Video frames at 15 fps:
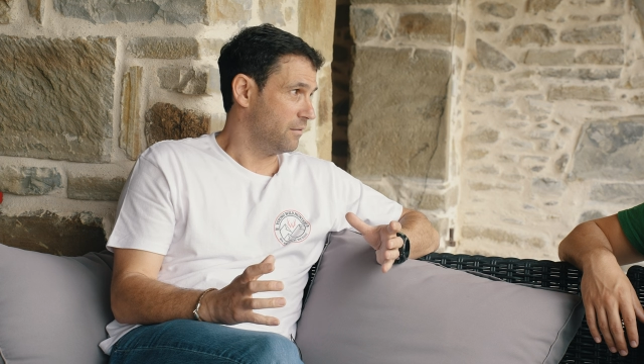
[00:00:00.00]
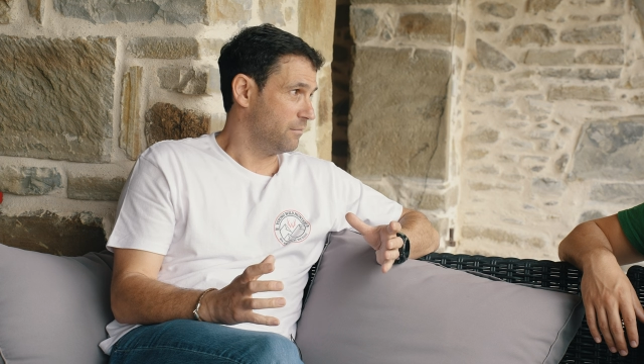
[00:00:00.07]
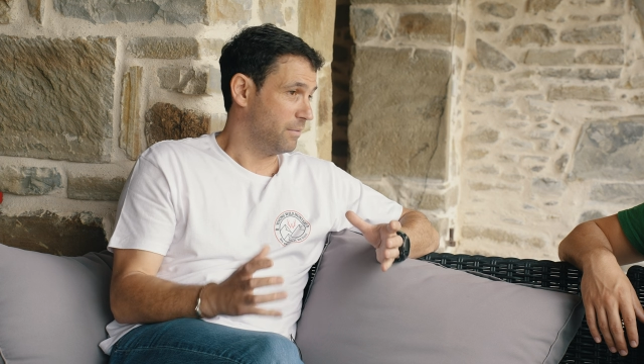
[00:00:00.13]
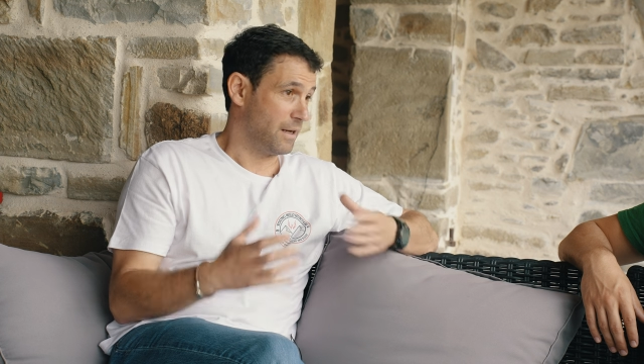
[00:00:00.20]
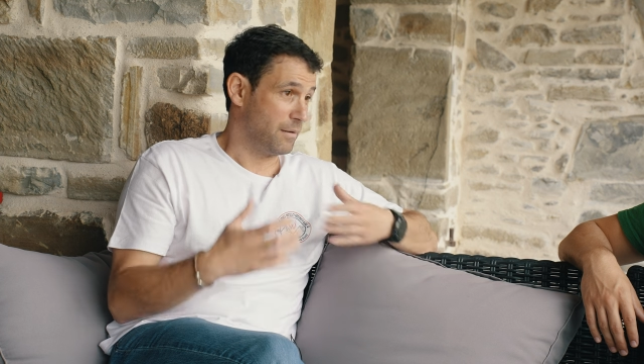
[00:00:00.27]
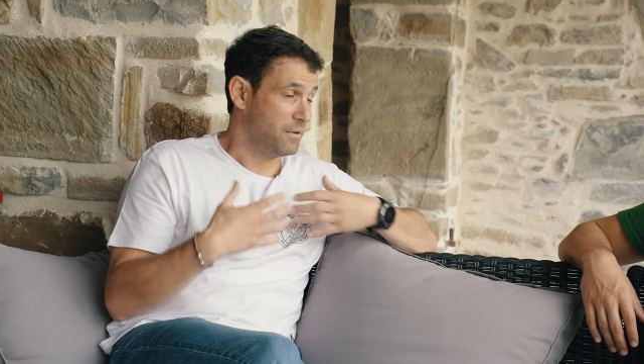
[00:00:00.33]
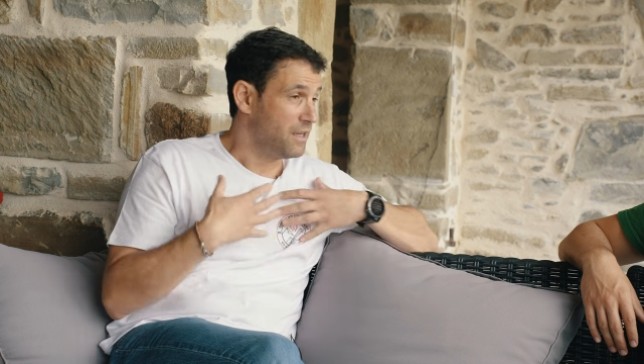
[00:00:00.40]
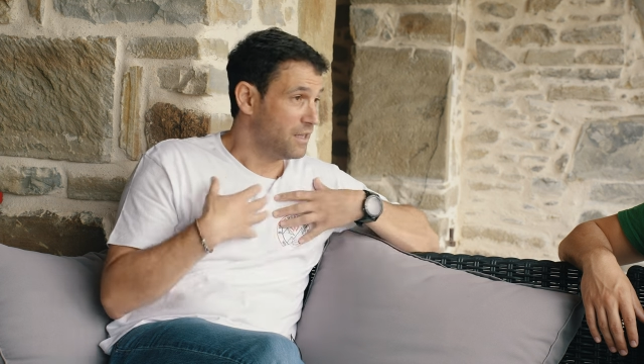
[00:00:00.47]

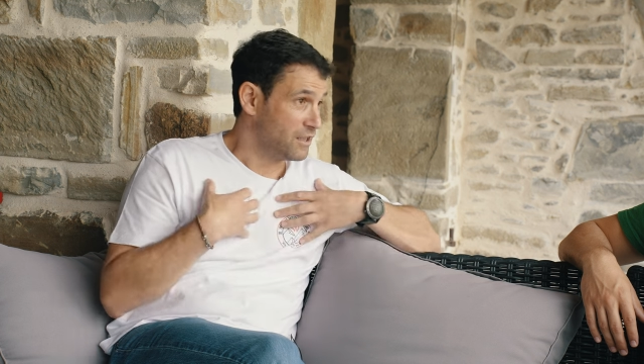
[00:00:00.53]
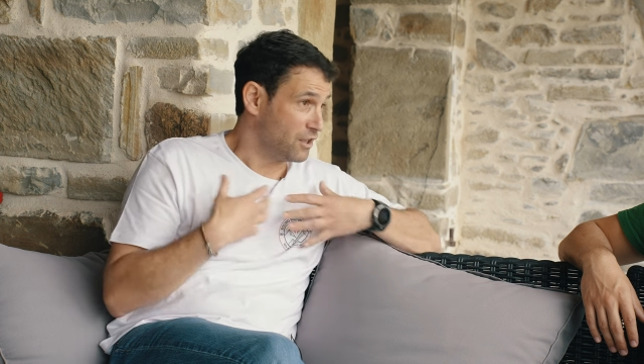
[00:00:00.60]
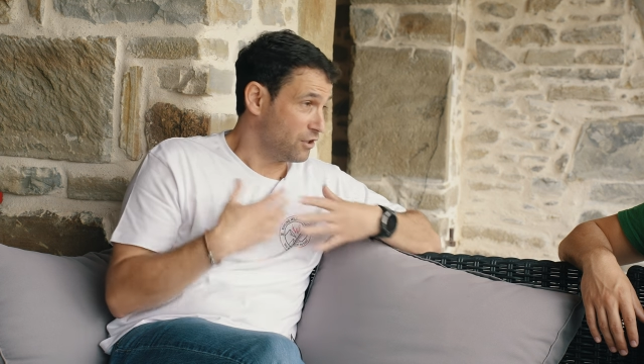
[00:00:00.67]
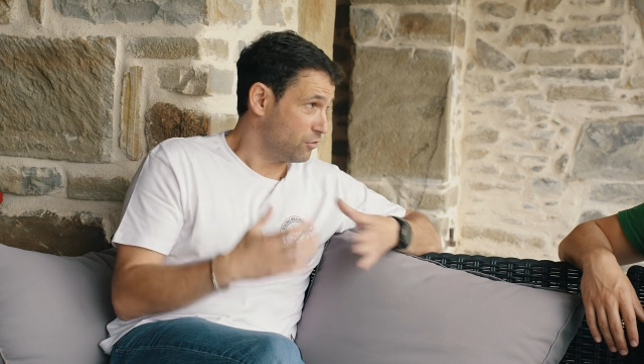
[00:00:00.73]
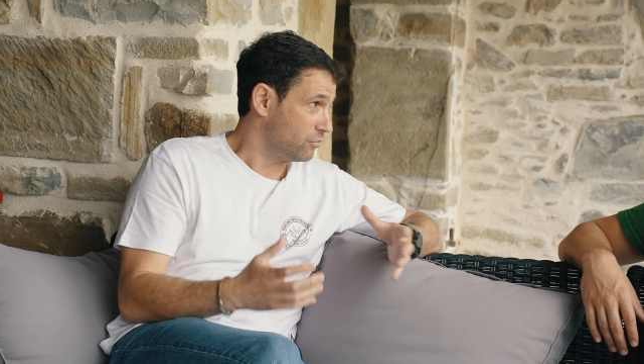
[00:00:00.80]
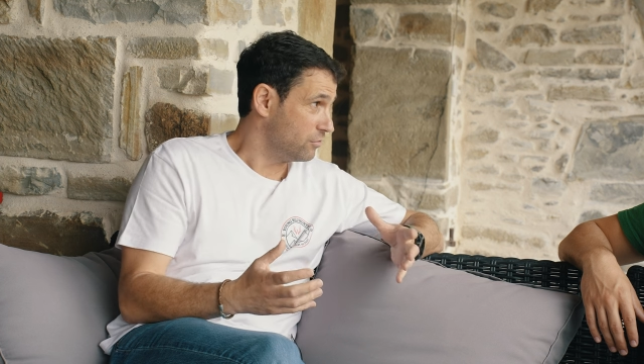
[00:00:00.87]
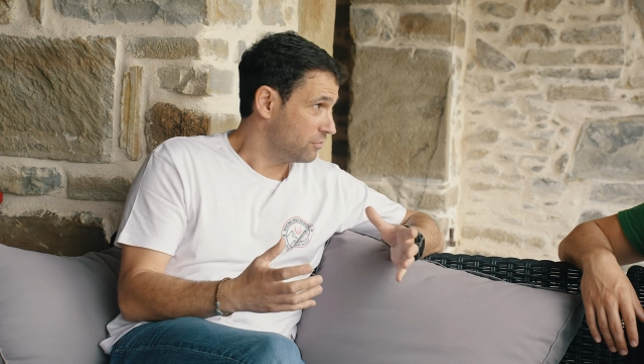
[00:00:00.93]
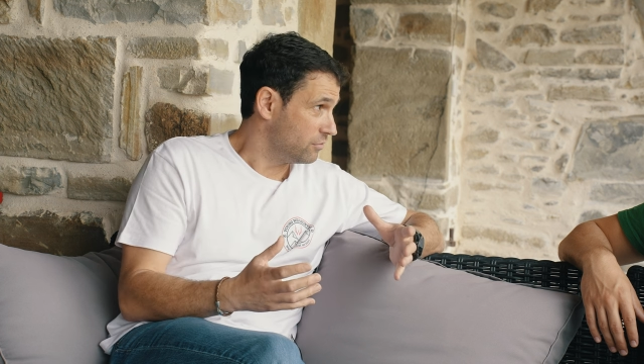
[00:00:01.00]
Para mí es
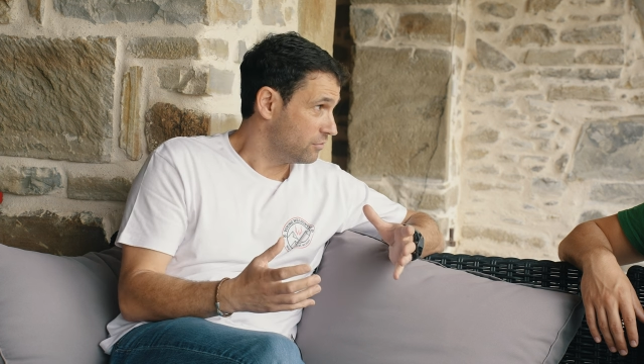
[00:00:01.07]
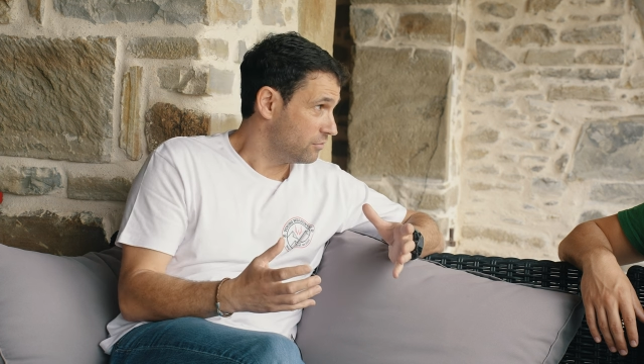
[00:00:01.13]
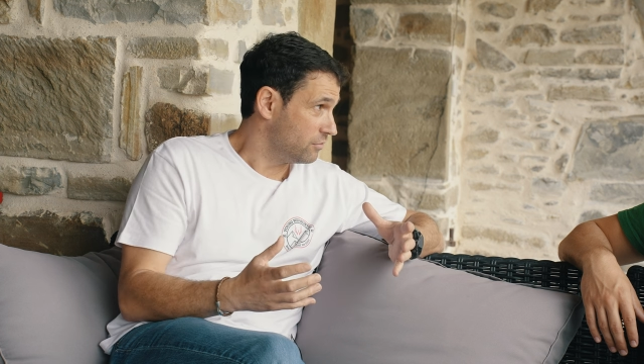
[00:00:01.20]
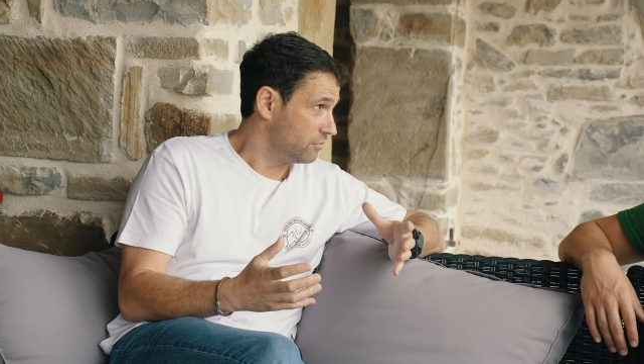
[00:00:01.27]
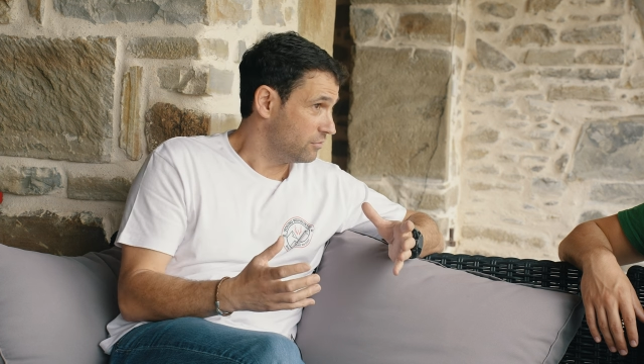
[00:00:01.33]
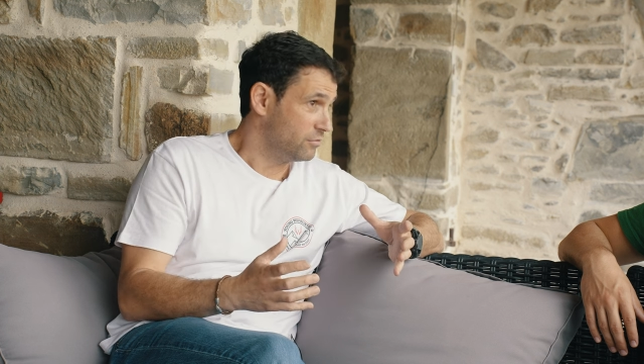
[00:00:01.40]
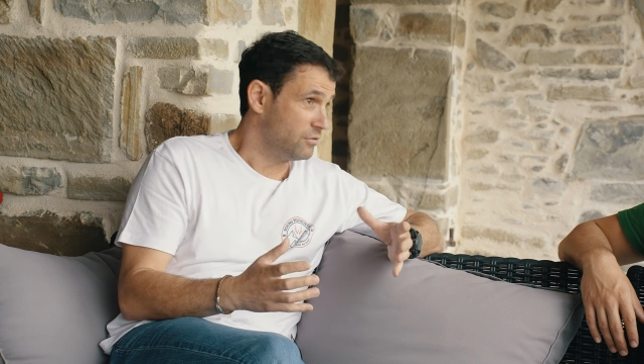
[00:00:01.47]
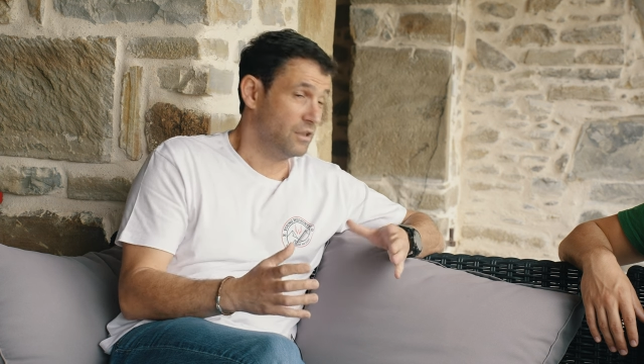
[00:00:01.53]
eso.
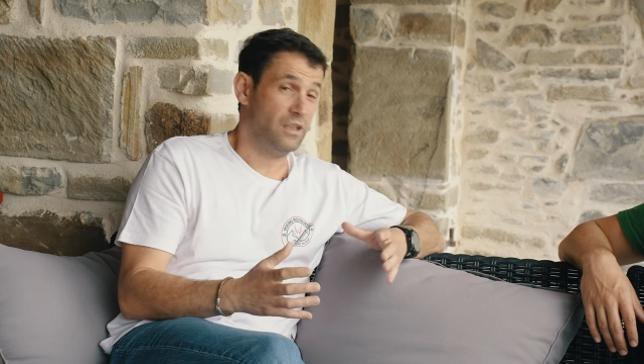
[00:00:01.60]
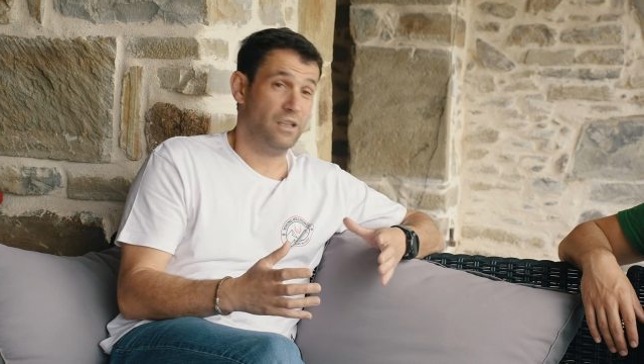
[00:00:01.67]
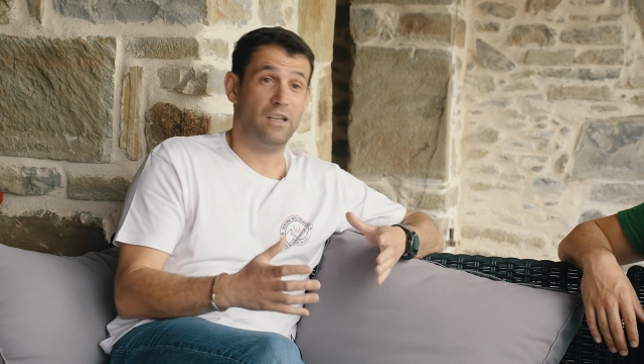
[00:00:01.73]
El